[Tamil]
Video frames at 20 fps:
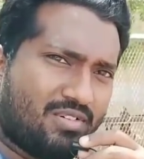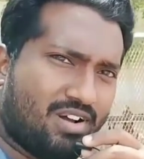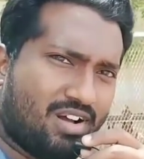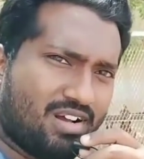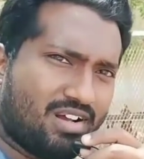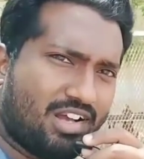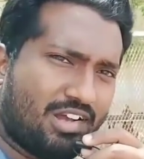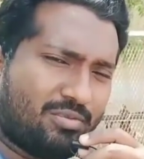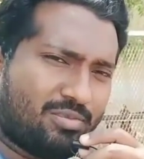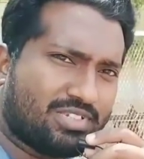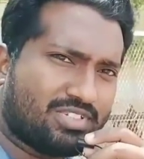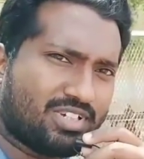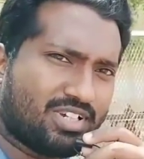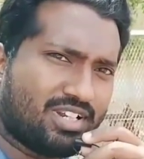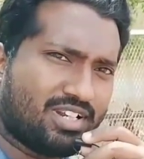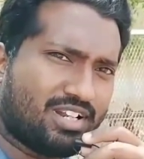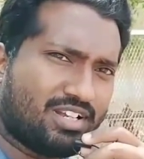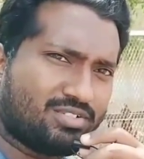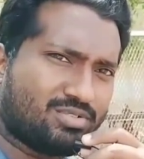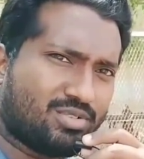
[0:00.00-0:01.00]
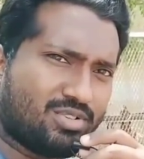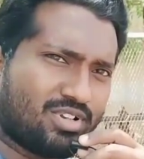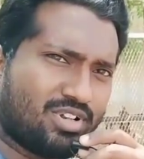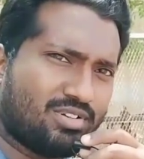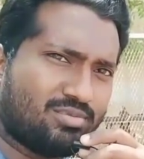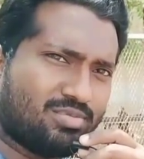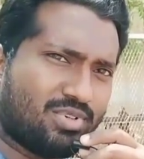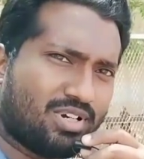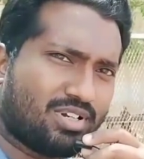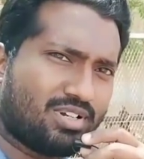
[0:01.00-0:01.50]
வாங்க பசங்க என்ன
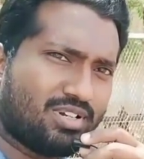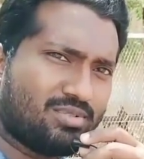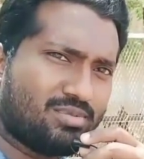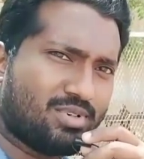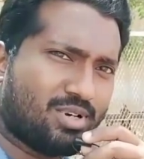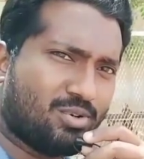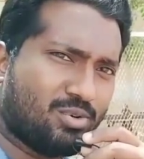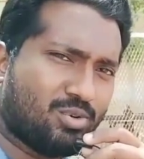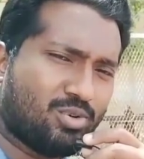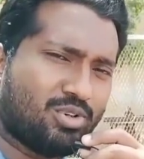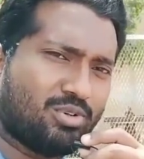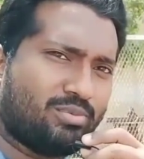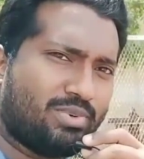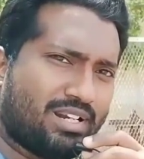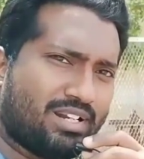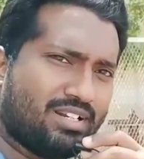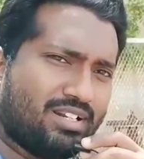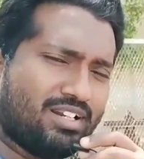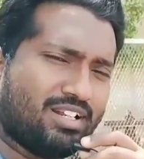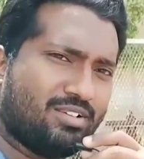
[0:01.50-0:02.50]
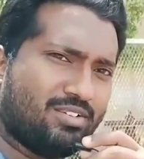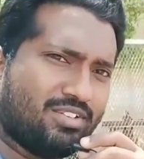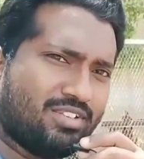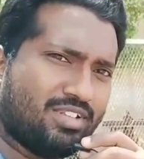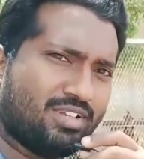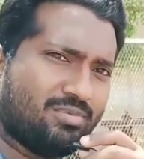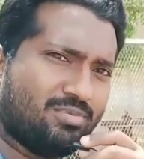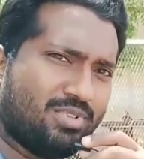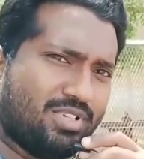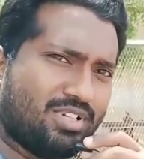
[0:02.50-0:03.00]
சொல்கிறாங்கன்னு பார்க்கலாம் அவங்களோட மனநிலை
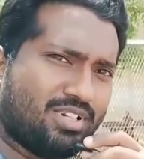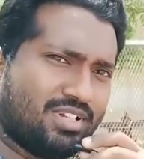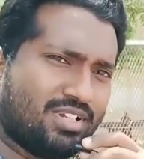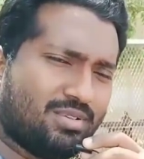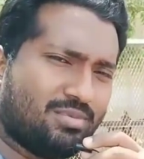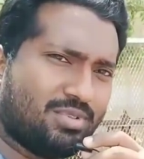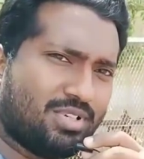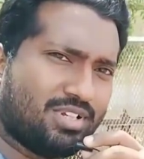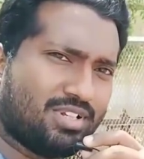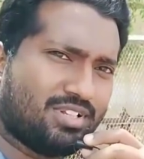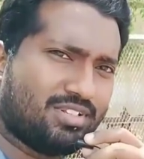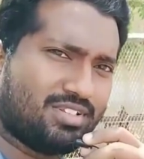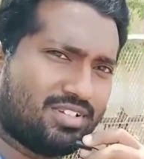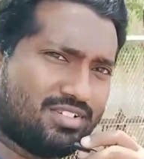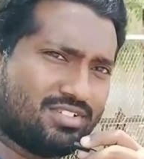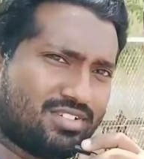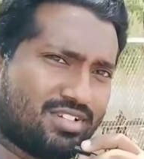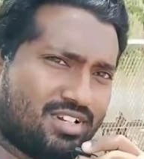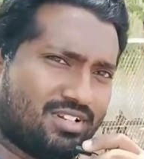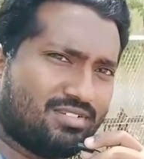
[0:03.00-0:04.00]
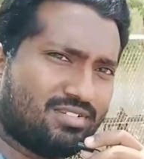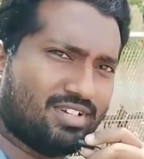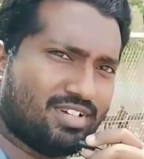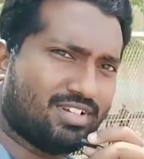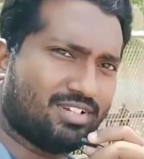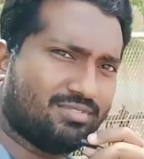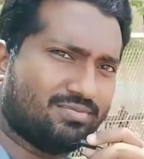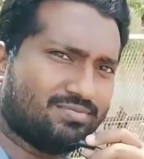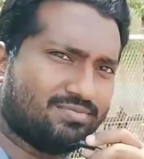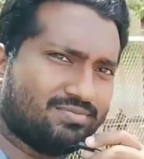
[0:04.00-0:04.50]
வந்து எப்படி இருக்குது அப்படிங்கிறத தெரிஞ்சுக்கலாம்
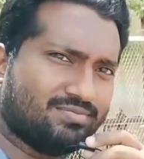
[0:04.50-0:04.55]
வாங்க